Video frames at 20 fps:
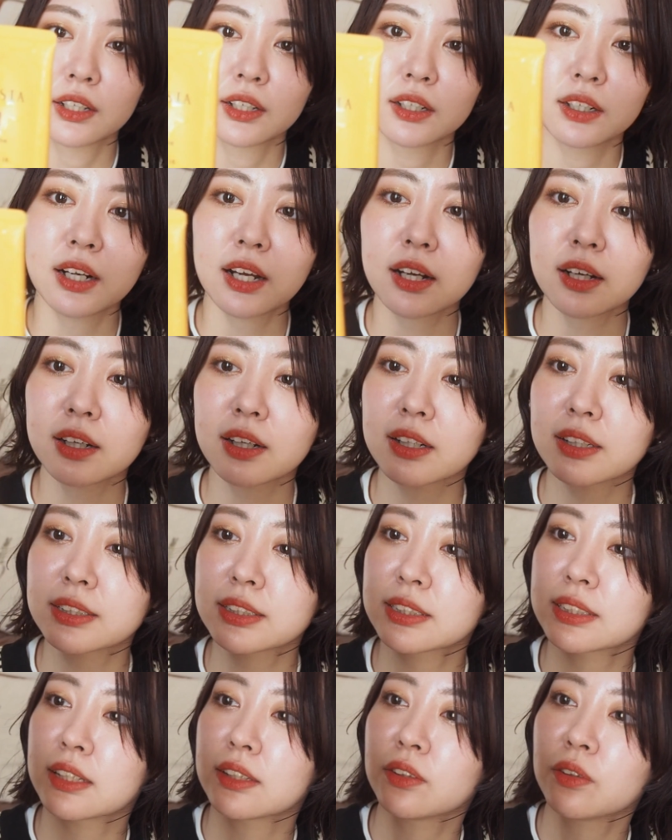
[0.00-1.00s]

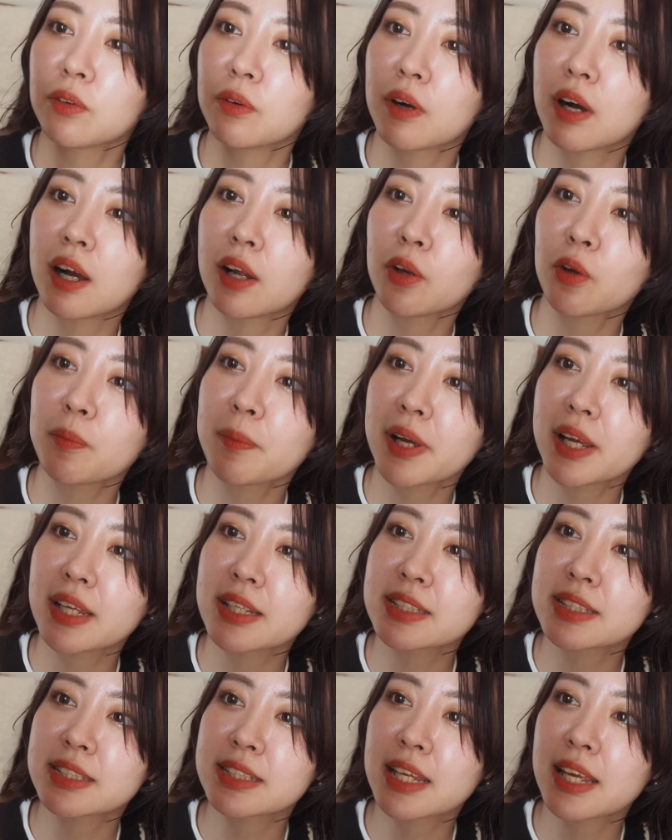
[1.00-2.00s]
ラ・カスタの
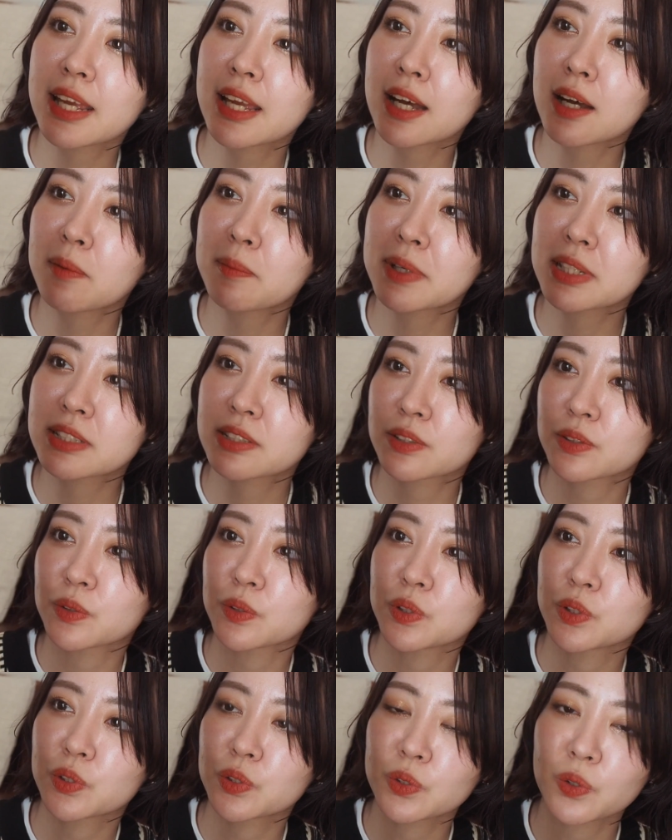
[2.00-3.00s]

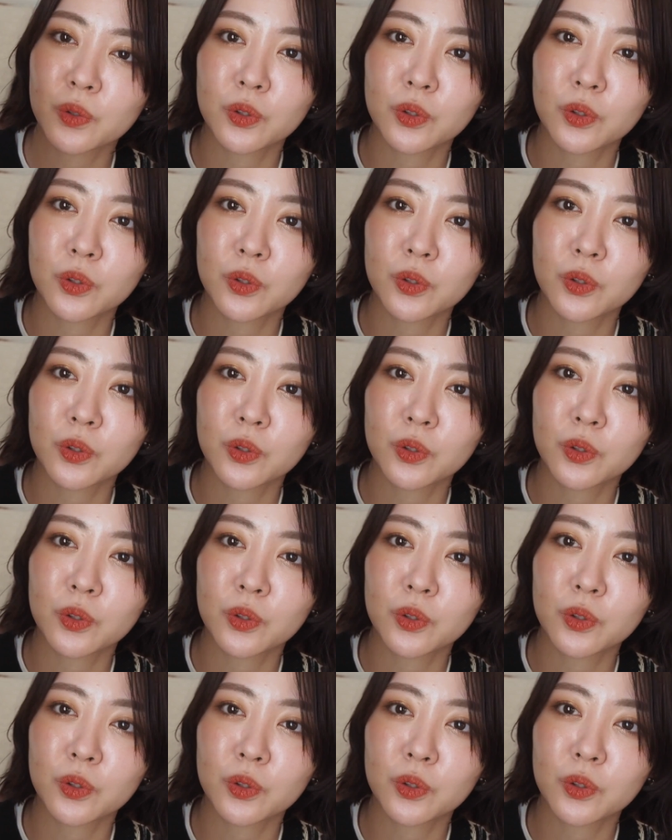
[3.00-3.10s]
アロマエステヘアマスクじゅうろ